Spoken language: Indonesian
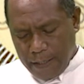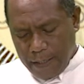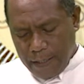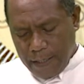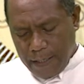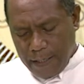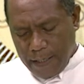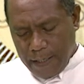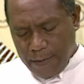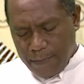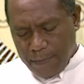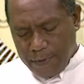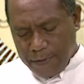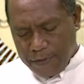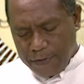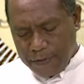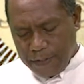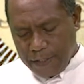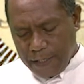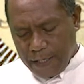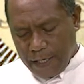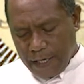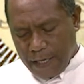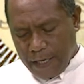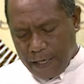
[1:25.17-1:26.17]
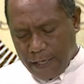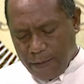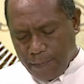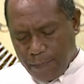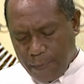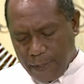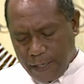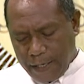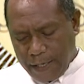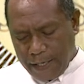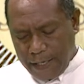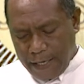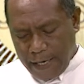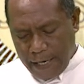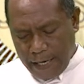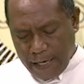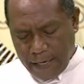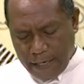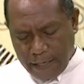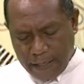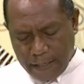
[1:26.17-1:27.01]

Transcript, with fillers: imi sira bekiak